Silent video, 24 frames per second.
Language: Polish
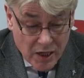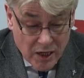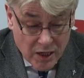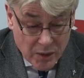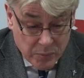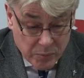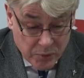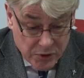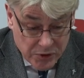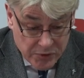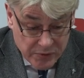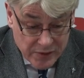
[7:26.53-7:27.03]
a
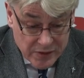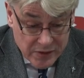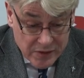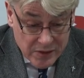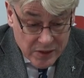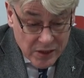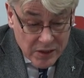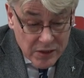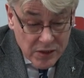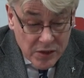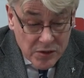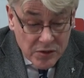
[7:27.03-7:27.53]

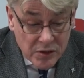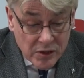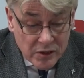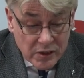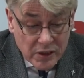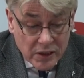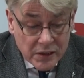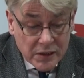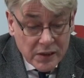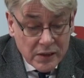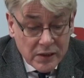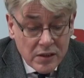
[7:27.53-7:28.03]
poświęcenie się
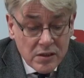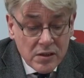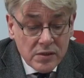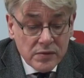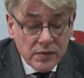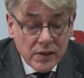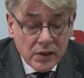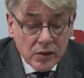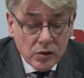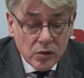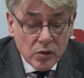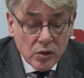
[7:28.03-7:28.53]
takie
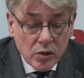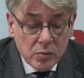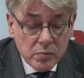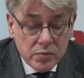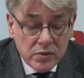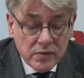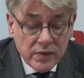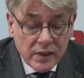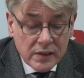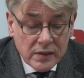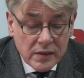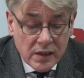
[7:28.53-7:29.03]
nazywano
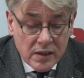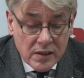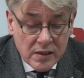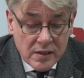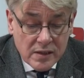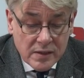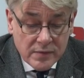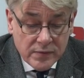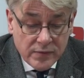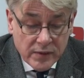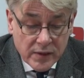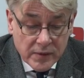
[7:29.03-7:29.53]

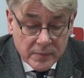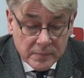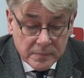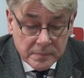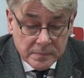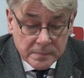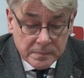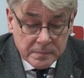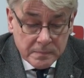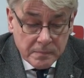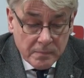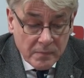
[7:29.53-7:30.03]
obywatelstwem.